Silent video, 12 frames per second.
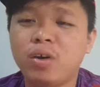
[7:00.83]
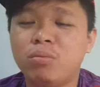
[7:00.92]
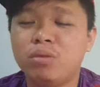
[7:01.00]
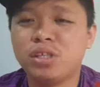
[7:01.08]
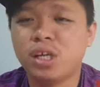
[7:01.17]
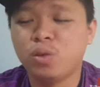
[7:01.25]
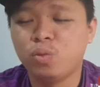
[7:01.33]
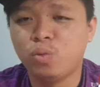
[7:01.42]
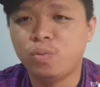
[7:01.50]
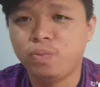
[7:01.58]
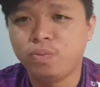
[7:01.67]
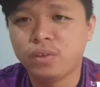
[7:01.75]
account bersatu.
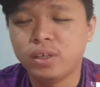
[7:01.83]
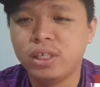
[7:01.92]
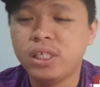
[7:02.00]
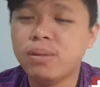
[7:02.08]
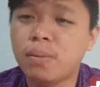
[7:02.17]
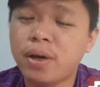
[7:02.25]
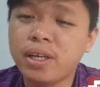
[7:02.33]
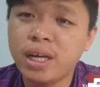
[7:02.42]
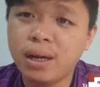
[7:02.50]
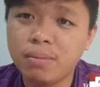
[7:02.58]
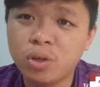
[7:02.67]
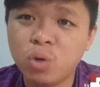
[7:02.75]
Disebabkan
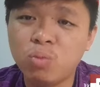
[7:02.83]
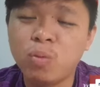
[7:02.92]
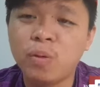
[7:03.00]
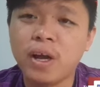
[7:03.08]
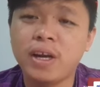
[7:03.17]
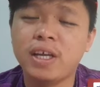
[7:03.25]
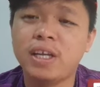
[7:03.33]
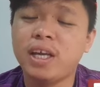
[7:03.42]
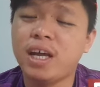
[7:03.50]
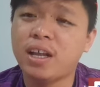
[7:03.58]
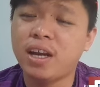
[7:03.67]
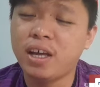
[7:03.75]
yang mengumumkan ini
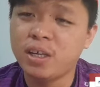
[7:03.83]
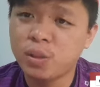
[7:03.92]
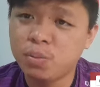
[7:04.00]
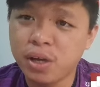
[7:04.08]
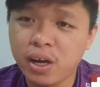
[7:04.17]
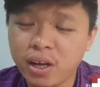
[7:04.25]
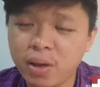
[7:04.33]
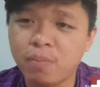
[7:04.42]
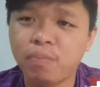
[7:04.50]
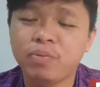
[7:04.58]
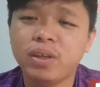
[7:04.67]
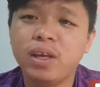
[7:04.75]
adalah SPRM.